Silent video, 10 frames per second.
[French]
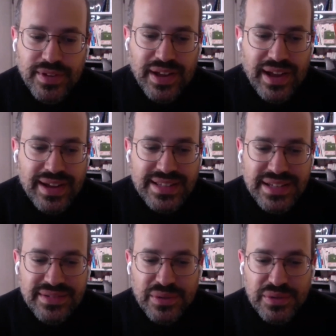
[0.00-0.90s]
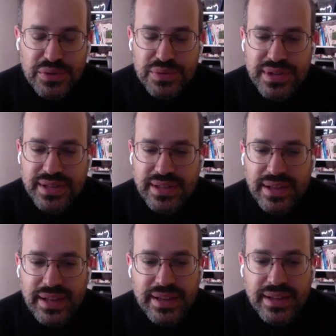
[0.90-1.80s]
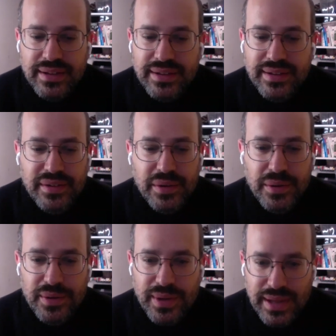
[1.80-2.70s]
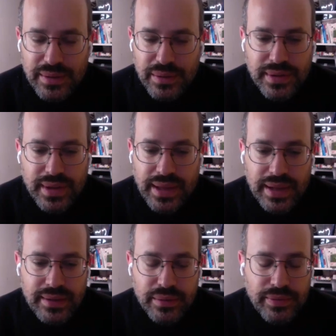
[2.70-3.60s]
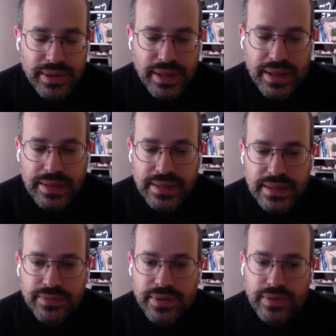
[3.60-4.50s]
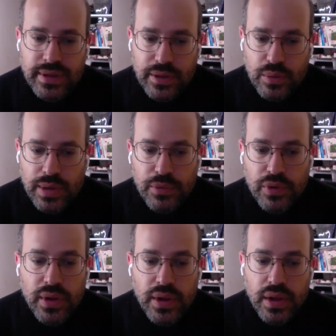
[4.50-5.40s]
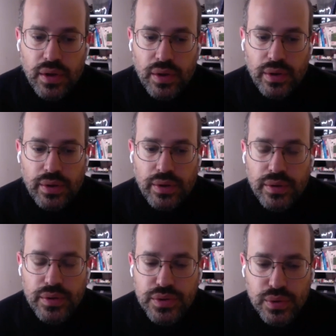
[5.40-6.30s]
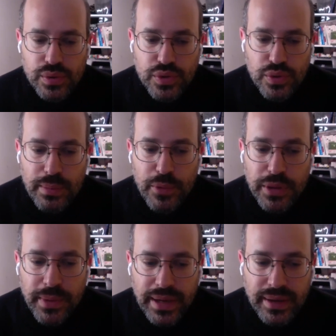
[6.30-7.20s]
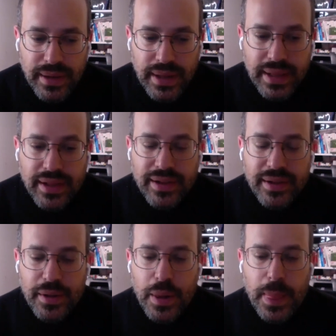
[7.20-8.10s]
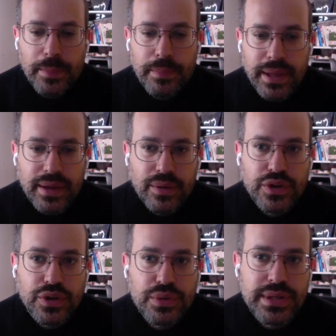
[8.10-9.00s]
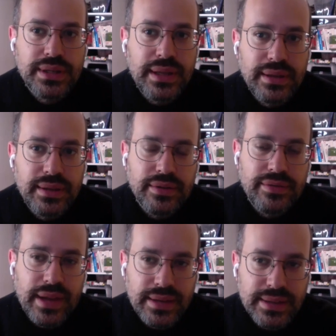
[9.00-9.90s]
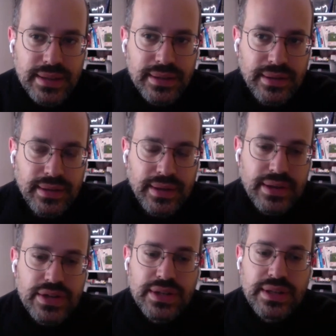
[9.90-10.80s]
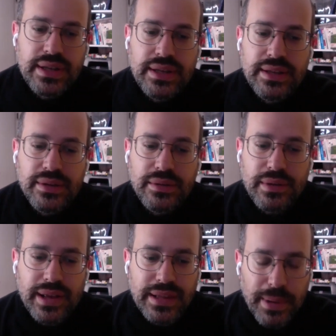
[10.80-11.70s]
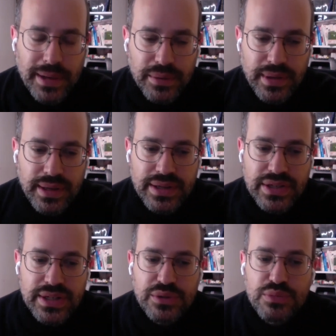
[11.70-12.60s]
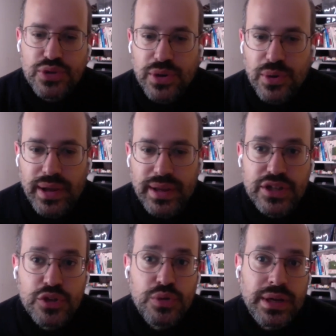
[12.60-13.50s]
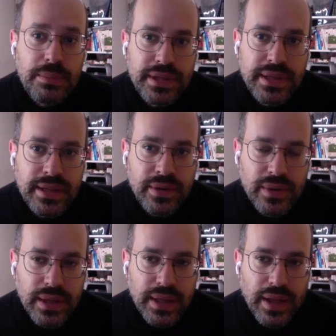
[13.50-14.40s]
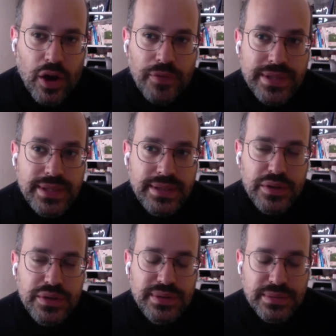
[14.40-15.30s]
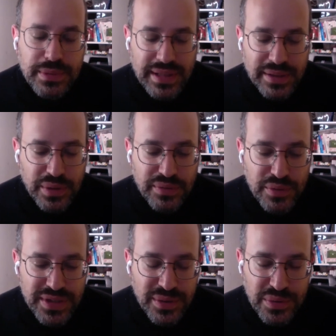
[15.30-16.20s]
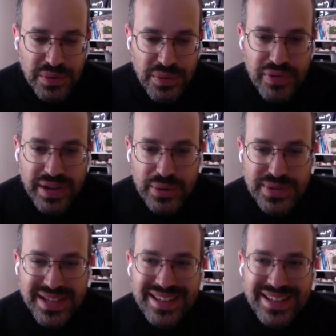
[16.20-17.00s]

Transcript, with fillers: actif dans le sens où j'ai des leads euh, très, enfin très qualitatifs qui viennent régulièrement euh, sur, sur ma boîte mail. Euh, mais aujourd'hui, j'ai des leads via LinkedIn, j'ai des leads avec des partenaires, j'ai du bouche à oreille, j'ai du repeat client. En fait, c'est peut-être un truc qu'il faut dire aux, aux freelances